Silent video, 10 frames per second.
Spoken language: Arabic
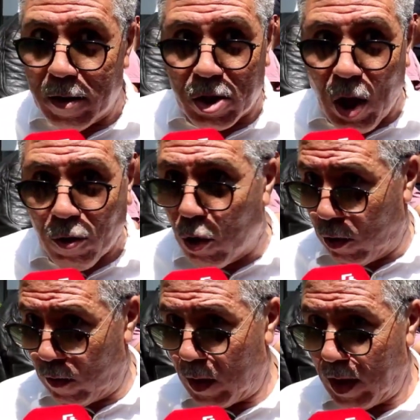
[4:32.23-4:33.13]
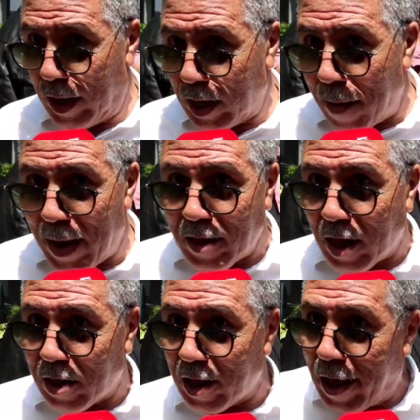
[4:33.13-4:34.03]
ستاتيو النظام
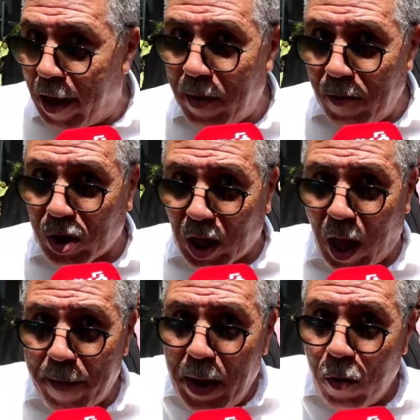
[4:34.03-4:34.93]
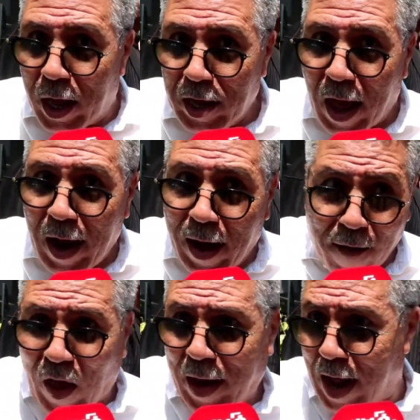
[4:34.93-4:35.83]
الاساسي كيهم المستخدمين والاداره
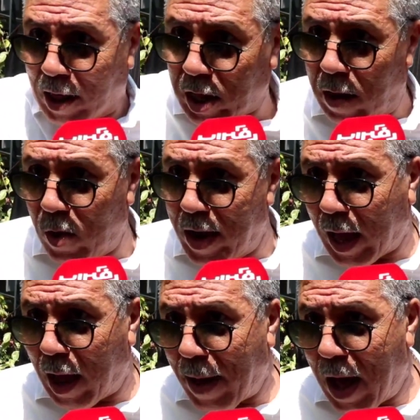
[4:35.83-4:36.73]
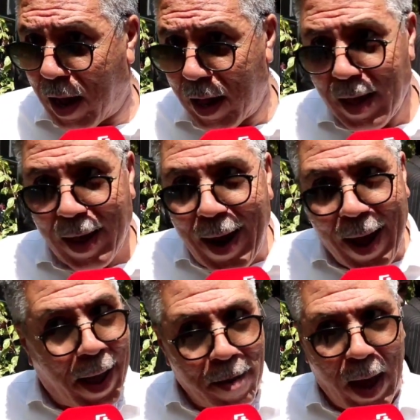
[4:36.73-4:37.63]
رافضه انها تسلموا النقابه
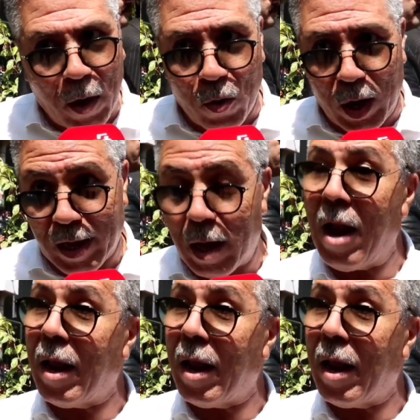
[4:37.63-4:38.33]
راه غير معقول هذا